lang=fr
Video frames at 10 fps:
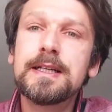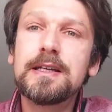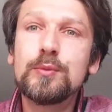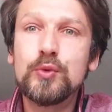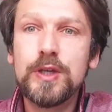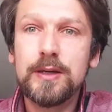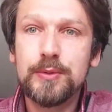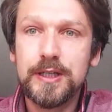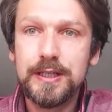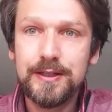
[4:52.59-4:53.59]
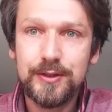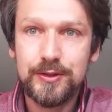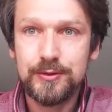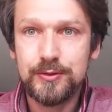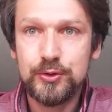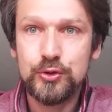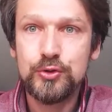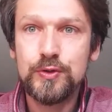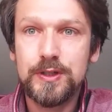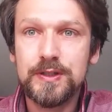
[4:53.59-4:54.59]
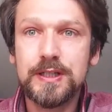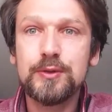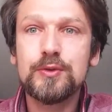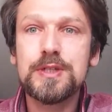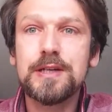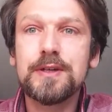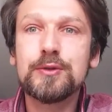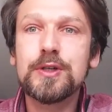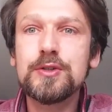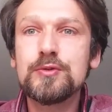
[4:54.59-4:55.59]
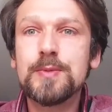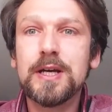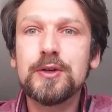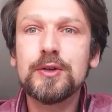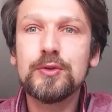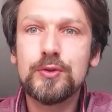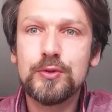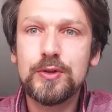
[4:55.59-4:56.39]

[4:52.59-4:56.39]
Et puis après, euh, je suis rentré au Conservatoire supérieur de